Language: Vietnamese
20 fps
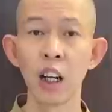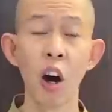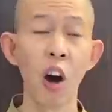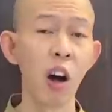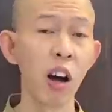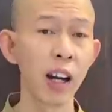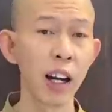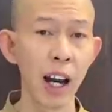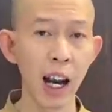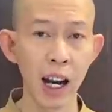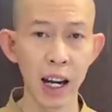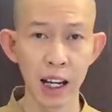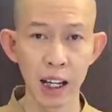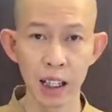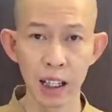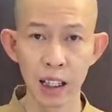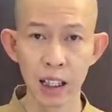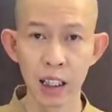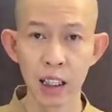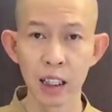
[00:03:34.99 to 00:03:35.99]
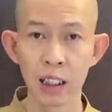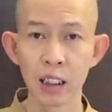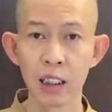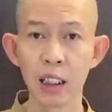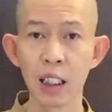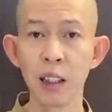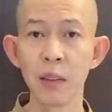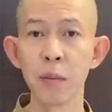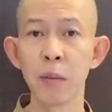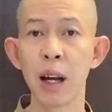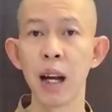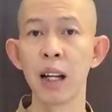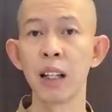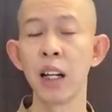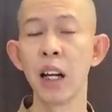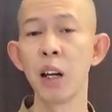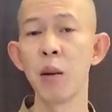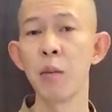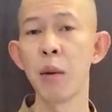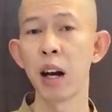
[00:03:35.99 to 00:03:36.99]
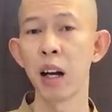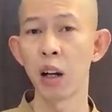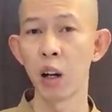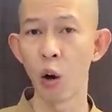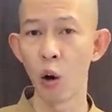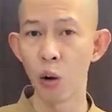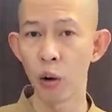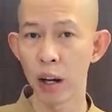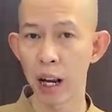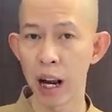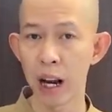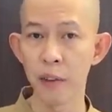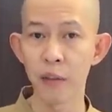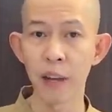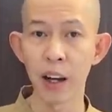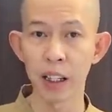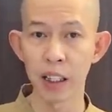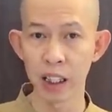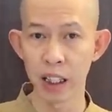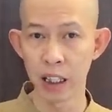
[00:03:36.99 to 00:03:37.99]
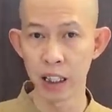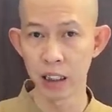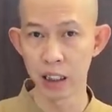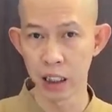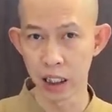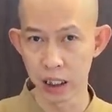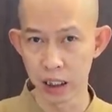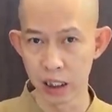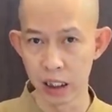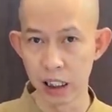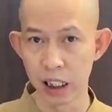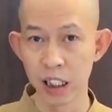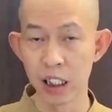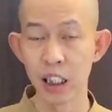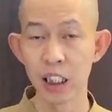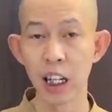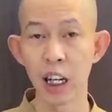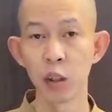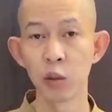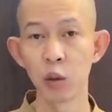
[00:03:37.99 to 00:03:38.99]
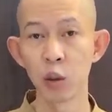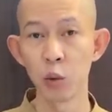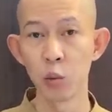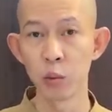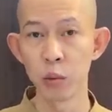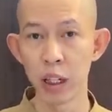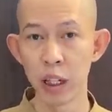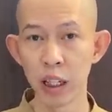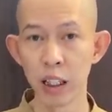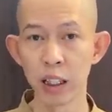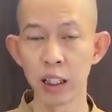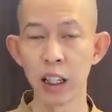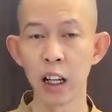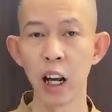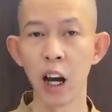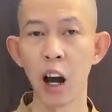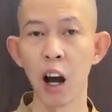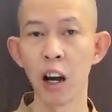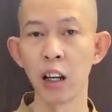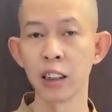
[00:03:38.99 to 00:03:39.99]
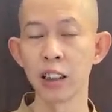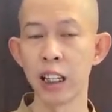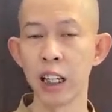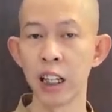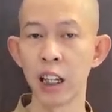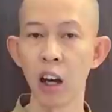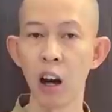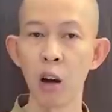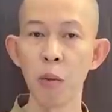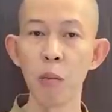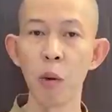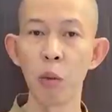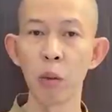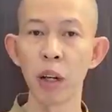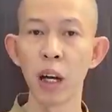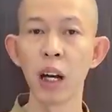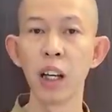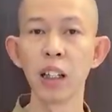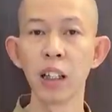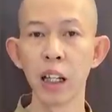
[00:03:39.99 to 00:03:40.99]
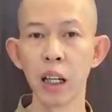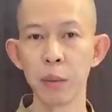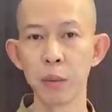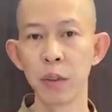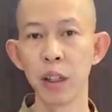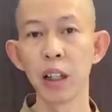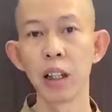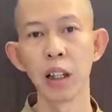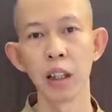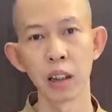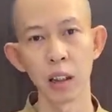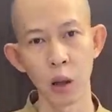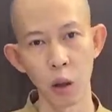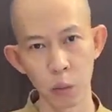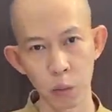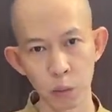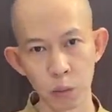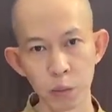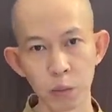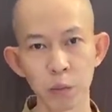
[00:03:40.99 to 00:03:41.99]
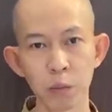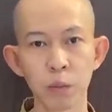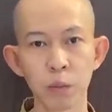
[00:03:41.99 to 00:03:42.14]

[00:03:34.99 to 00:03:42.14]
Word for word: khó khăn, nhưng mà nếu mà cố gắng và kiên trì, sau trung niên họ sẽ có một cơ nghiệp rất là tốt.